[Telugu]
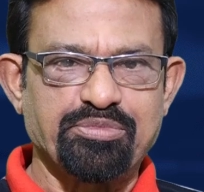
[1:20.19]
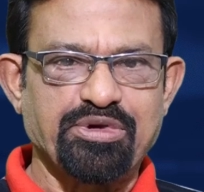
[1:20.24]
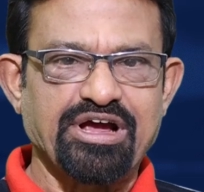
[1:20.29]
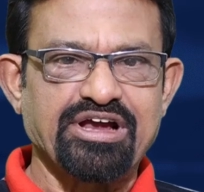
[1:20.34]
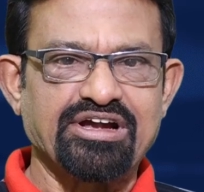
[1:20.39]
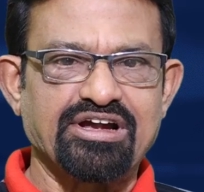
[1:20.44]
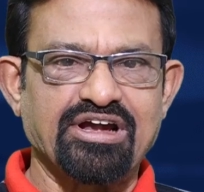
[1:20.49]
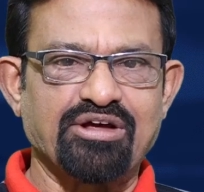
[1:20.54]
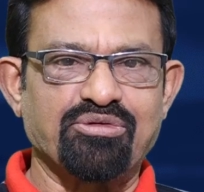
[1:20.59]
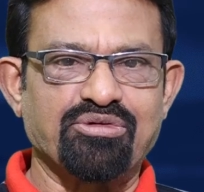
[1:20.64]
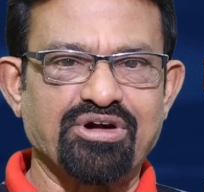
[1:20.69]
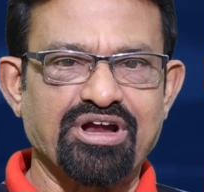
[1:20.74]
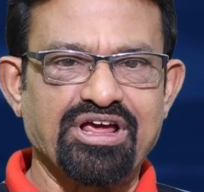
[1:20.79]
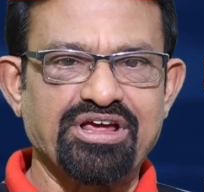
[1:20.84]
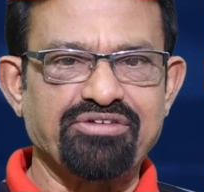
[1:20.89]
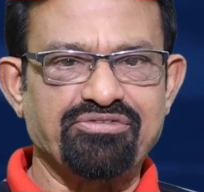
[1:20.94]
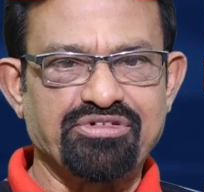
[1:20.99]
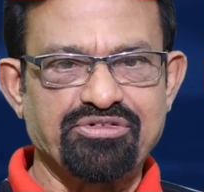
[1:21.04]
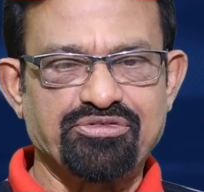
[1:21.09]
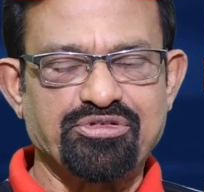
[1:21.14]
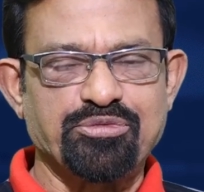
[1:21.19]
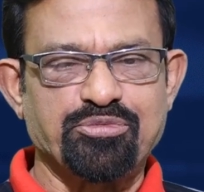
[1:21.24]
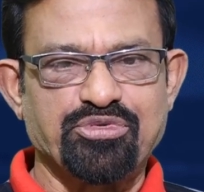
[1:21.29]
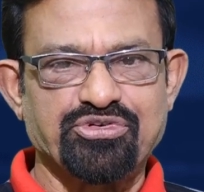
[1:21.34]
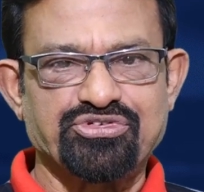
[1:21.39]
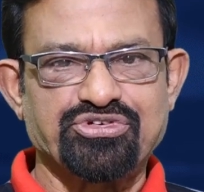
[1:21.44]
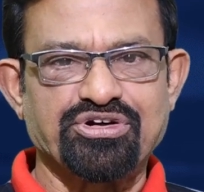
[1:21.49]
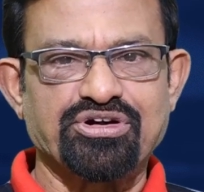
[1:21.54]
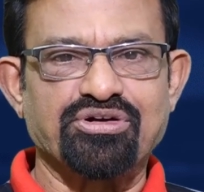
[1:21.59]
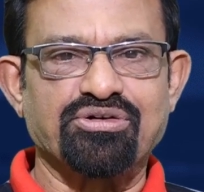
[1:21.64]
పాయింట్లే ఉన్నాయి ఫిఫ్త్
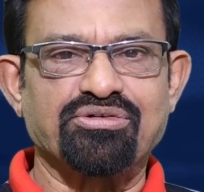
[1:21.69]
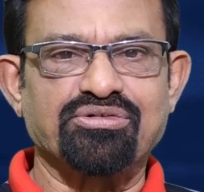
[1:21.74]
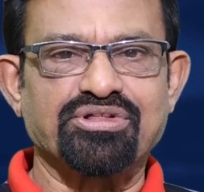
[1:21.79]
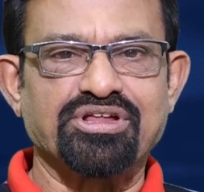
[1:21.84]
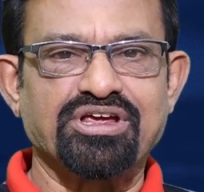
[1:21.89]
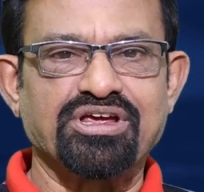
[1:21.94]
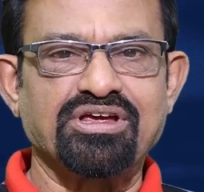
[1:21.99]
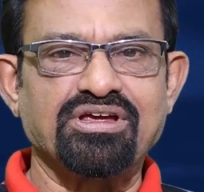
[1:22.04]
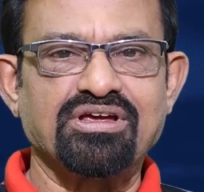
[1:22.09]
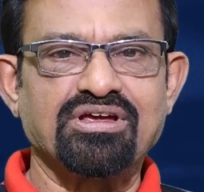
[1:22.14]
పొజిషన్లో ఉంది